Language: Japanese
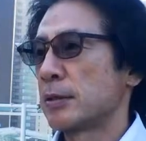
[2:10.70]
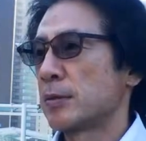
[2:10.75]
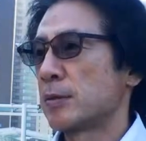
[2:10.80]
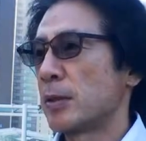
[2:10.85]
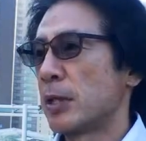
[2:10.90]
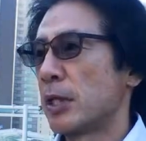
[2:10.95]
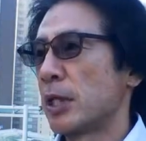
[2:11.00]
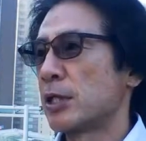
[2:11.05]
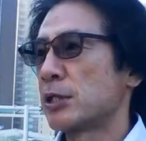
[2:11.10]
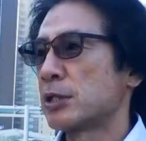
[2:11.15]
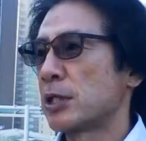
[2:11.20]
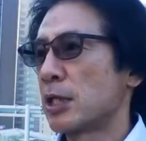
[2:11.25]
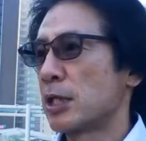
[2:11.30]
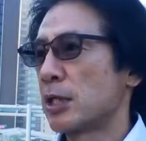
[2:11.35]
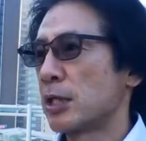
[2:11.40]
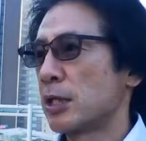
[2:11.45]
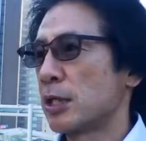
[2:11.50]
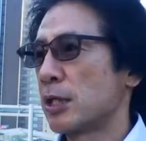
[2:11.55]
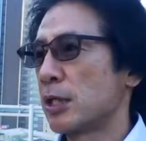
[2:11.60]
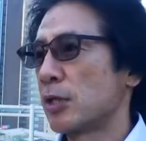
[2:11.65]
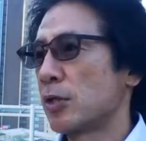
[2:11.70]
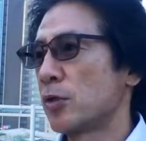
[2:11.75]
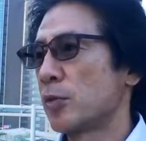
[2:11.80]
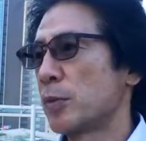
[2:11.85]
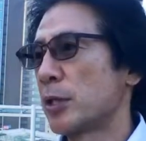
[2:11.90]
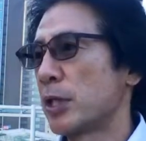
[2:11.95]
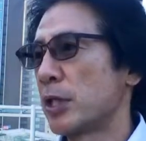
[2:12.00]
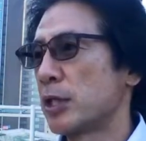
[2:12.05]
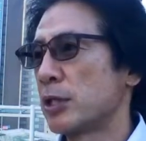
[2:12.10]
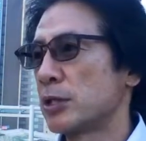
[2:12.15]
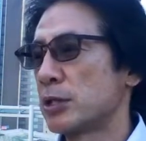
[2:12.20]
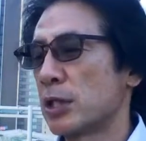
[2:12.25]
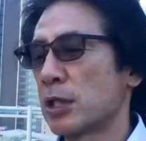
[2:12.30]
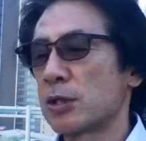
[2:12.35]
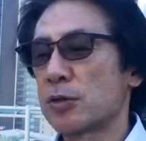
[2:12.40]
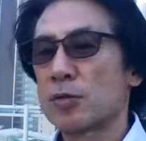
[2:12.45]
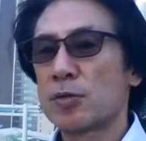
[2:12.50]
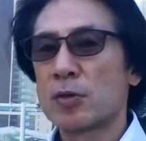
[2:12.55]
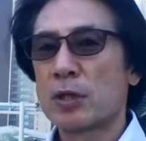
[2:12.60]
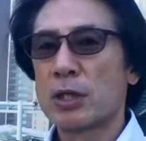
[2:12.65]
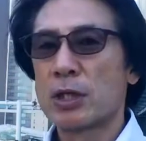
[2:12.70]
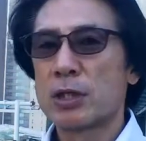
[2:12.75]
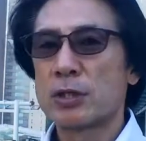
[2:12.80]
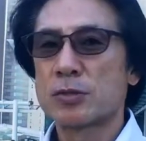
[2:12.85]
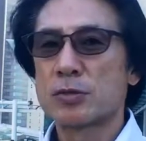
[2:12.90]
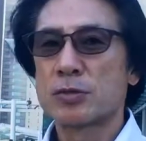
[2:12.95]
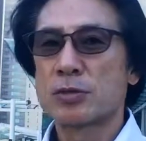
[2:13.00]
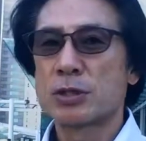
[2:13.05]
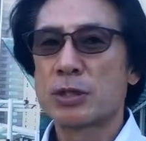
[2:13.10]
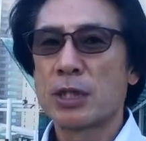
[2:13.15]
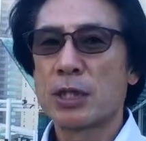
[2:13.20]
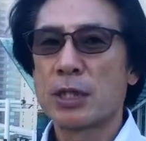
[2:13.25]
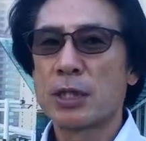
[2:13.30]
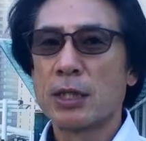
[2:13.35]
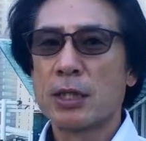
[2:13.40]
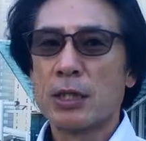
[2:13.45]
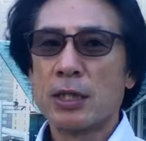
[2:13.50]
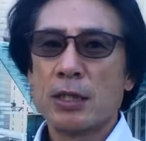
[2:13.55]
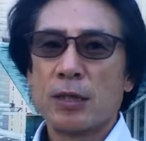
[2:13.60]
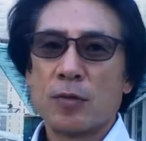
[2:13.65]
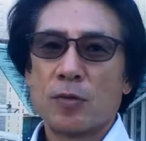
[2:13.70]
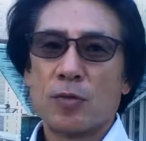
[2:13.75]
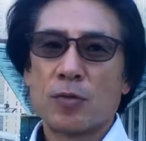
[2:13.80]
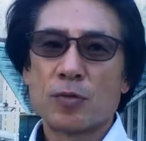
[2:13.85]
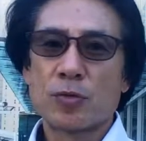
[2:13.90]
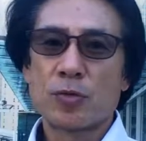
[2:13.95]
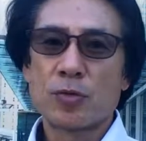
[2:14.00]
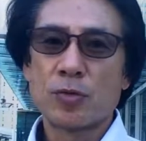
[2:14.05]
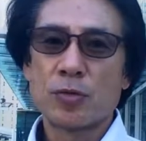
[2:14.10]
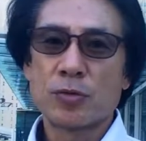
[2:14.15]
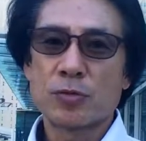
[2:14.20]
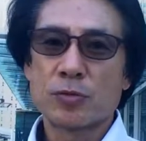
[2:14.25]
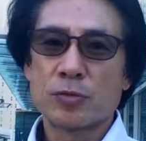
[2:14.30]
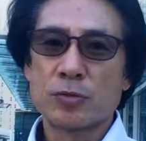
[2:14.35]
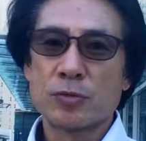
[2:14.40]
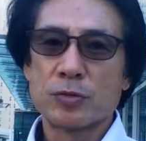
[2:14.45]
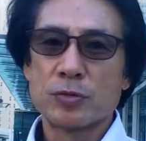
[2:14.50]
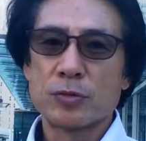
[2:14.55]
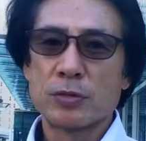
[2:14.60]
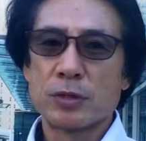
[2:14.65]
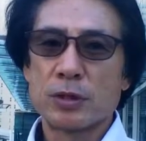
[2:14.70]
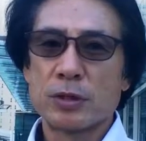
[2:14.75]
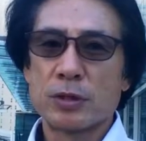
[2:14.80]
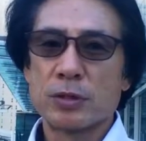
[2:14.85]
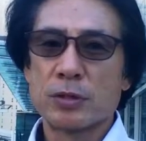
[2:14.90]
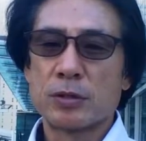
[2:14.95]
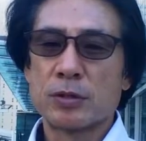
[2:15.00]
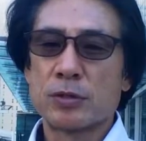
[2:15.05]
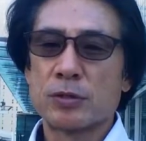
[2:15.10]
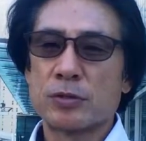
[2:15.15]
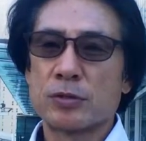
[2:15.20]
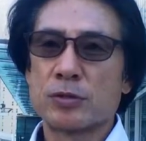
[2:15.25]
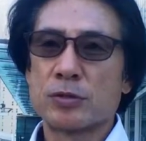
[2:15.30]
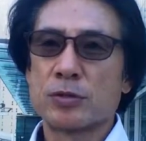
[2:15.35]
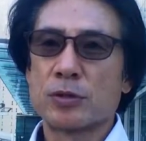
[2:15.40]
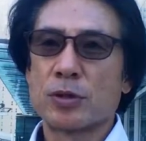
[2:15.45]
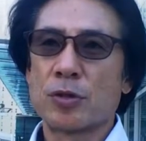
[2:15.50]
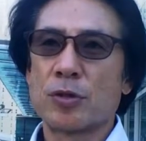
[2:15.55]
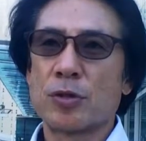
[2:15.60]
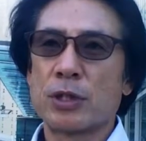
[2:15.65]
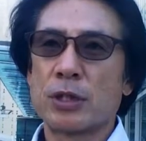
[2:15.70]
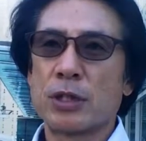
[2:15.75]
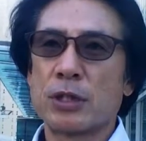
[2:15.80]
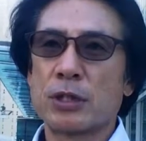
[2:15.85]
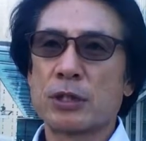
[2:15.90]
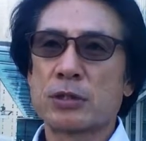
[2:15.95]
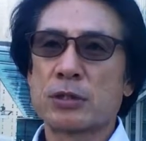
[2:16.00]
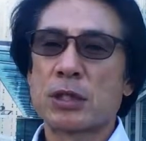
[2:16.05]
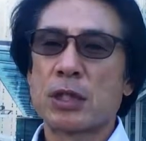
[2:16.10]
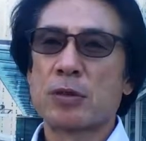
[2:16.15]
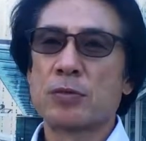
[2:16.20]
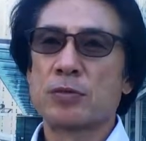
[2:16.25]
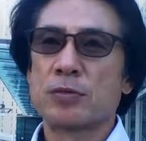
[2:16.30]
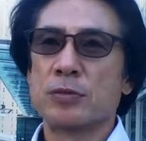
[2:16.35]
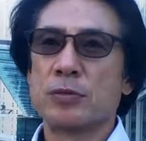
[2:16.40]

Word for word: マネージャー E のマネージャーと話をして、本当によく従業員スタッフ